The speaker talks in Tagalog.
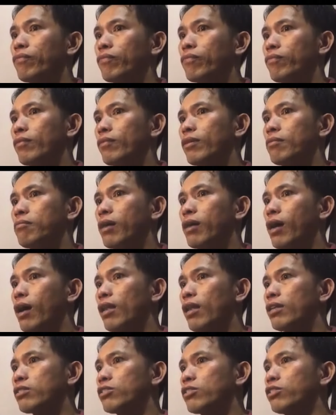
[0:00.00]
mga
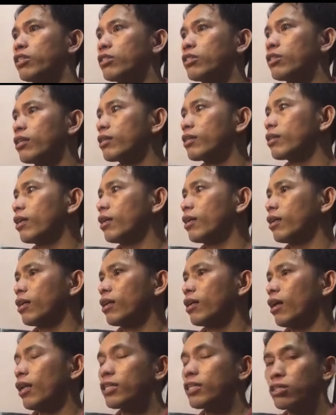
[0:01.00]
alas 10 hanggang
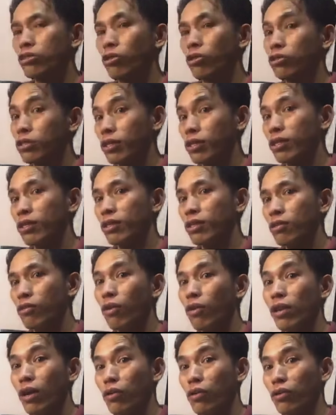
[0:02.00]
alas 12 o
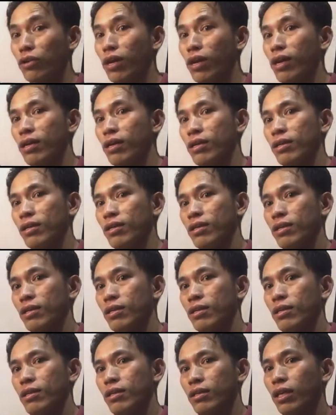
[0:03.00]
alauna.
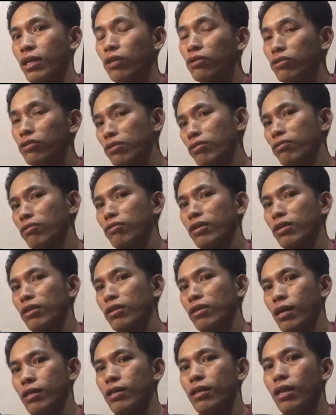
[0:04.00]
Ganun yung
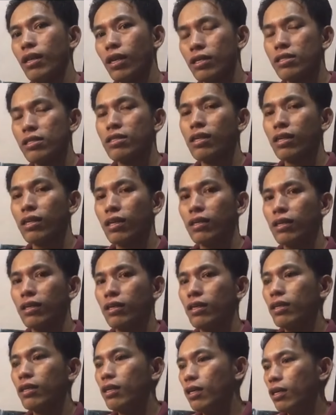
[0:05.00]
kalakas ng
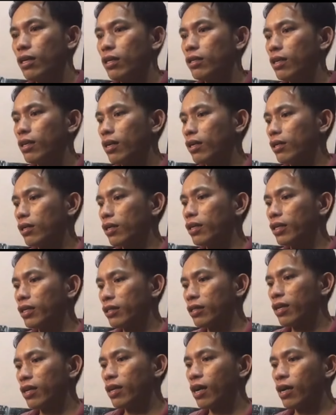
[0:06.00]
ng init ng
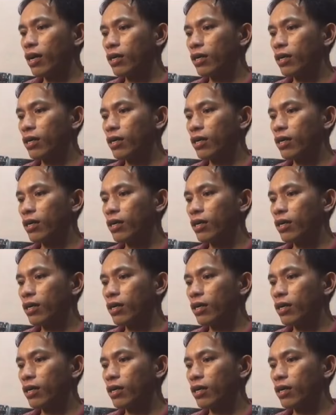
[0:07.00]
araw.